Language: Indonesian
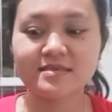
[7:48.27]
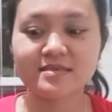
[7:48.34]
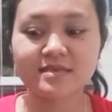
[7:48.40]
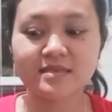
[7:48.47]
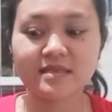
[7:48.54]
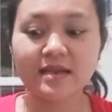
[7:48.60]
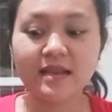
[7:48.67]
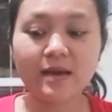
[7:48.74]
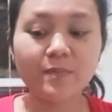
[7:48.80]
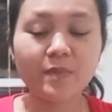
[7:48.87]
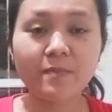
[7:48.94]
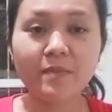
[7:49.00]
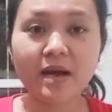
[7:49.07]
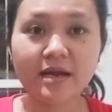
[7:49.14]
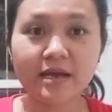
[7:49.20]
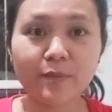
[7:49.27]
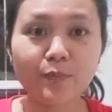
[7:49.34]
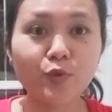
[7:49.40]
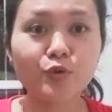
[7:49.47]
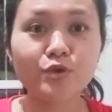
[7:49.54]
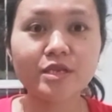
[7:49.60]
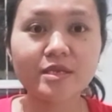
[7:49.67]
setelah memakai
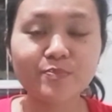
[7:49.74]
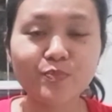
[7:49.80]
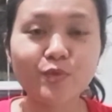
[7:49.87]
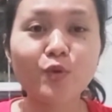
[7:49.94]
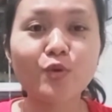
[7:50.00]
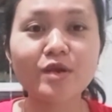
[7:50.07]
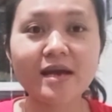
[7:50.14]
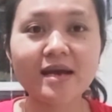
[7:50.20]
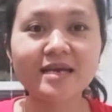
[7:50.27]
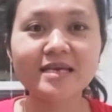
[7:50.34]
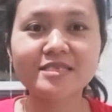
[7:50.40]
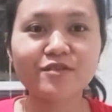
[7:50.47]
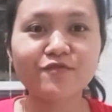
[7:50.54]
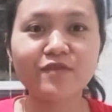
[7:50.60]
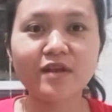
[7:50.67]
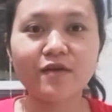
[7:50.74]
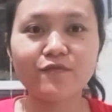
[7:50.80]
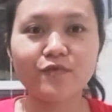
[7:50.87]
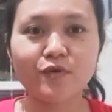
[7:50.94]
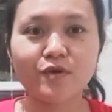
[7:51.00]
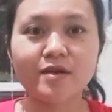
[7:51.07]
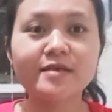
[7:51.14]
produk kitchen
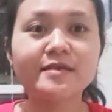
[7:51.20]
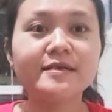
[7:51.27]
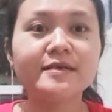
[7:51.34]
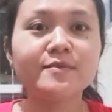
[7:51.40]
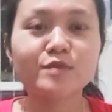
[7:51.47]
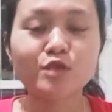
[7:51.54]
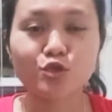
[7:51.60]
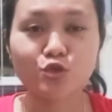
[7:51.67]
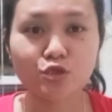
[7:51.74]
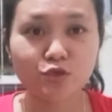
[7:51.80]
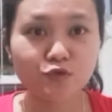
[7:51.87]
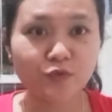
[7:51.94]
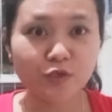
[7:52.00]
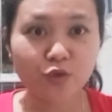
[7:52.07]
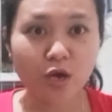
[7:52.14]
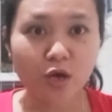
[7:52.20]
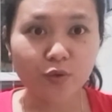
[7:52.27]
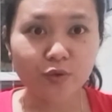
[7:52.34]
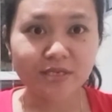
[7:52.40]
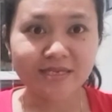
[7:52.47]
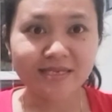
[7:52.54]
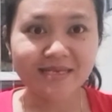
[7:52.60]
flower tonton terus video
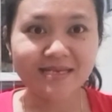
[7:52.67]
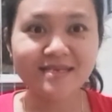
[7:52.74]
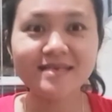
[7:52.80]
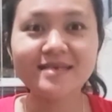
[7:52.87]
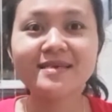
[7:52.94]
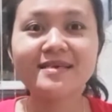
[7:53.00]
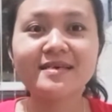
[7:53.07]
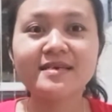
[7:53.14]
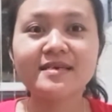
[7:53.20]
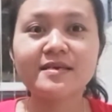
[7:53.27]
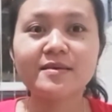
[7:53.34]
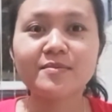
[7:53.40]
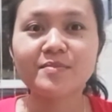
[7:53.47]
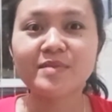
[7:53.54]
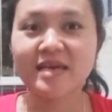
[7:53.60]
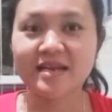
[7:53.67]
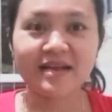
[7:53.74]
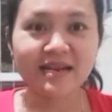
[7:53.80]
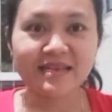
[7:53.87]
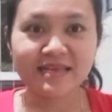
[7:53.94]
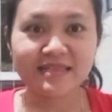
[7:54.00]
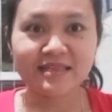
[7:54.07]
aku ini biar
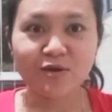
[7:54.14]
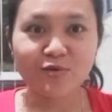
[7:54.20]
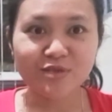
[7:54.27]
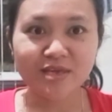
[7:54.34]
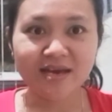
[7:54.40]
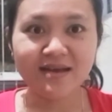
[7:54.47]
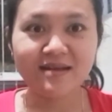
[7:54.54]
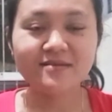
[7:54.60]
kalian tahu ya